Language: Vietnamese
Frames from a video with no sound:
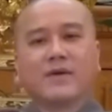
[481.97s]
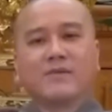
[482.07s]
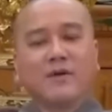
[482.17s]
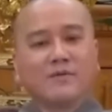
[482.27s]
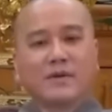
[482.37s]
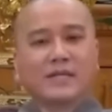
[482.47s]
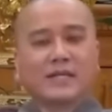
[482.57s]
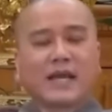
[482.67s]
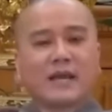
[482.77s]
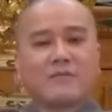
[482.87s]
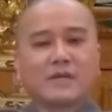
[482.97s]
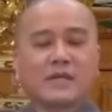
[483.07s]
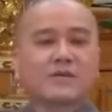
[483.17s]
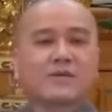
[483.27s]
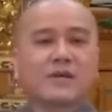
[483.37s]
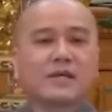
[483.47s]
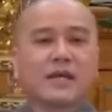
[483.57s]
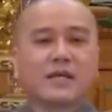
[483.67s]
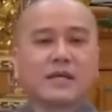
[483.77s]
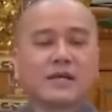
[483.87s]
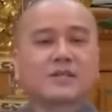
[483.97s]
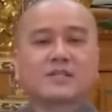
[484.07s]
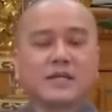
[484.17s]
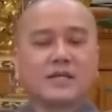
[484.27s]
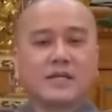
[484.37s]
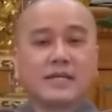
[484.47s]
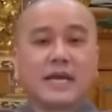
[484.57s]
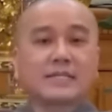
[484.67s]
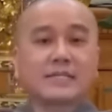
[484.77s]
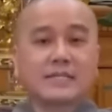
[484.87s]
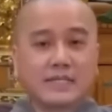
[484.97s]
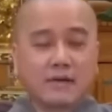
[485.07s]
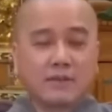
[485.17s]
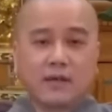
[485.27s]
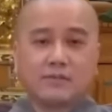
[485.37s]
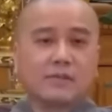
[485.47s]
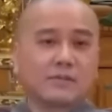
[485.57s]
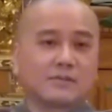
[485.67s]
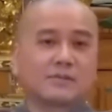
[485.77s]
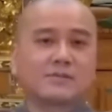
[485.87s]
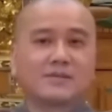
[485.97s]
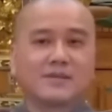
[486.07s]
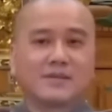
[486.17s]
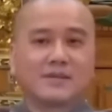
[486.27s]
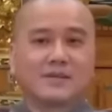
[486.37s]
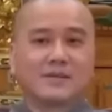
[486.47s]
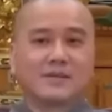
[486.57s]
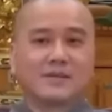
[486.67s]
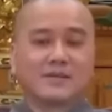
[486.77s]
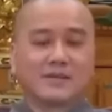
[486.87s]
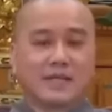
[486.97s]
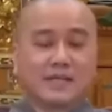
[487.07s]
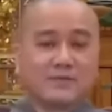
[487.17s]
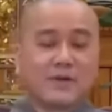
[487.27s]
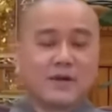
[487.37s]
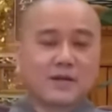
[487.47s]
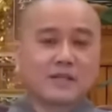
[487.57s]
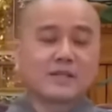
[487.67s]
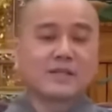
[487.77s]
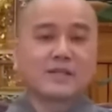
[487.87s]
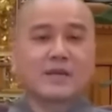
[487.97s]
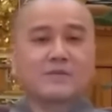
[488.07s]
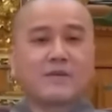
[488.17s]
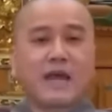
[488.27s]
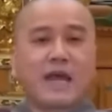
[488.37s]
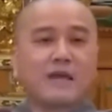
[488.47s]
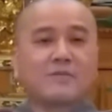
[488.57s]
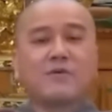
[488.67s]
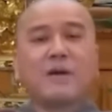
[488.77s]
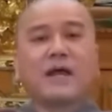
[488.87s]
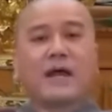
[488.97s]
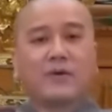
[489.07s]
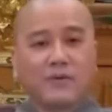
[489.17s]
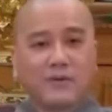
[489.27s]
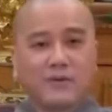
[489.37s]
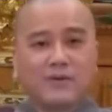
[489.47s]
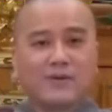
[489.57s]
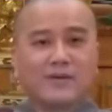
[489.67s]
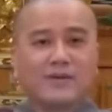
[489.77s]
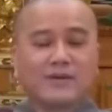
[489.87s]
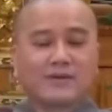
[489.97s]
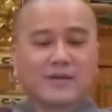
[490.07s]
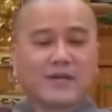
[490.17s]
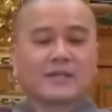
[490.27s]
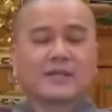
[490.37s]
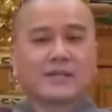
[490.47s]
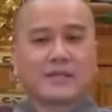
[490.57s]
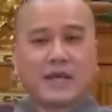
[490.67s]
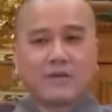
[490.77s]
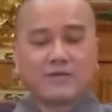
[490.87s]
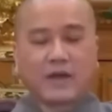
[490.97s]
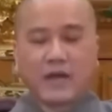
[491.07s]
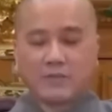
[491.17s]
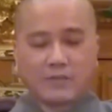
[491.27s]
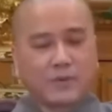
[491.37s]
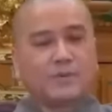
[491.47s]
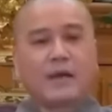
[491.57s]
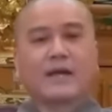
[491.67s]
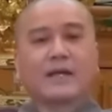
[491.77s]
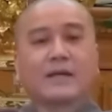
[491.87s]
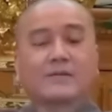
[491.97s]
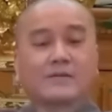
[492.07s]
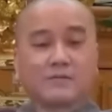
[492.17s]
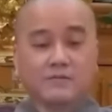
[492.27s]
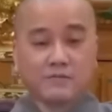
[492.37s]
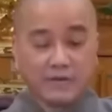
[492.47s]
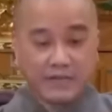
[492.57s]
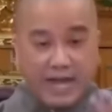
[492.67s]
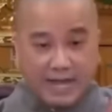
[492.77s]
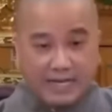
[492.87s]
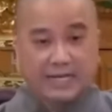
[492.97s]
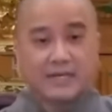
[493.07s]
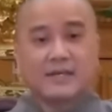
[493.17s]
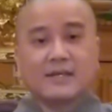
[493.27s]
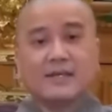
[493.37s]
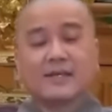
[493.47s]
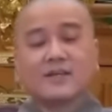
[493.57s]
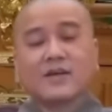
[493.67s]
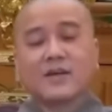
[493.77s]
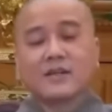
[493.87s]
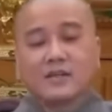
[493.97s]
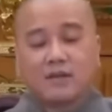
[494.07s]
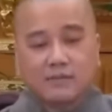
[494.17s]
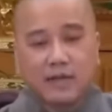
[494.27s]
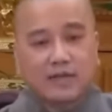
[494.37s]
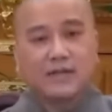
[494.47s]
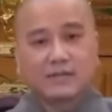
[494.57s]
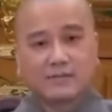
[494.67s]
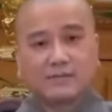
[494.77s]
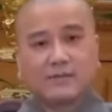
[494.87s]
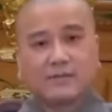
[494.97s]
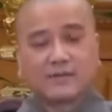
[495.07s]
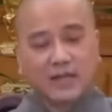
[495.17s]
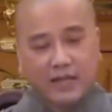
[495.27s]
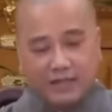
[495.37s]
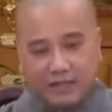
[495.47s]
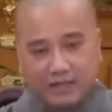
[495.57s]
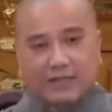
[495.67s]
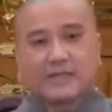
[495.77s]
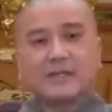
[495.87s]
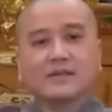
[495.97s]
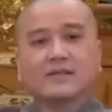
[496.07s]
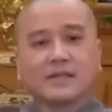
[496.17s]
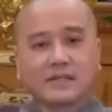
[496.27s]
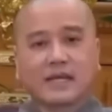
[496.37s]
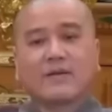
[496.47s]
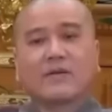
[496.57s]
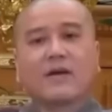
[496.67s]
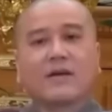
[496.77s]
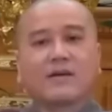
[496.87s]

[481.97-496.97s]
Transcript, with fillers: một vị tỳ kheo mà chỉ có cái nghĩa là khất sĩ là đi ăn xin không là không được vậy thì cái tính chất phá ác bố ma đâu cho nên tỳ kheo phải hàm đủ ba nghĩa vì đa nghĩa cho nên không thể dịch để yên cái chữ tỳ kheo đó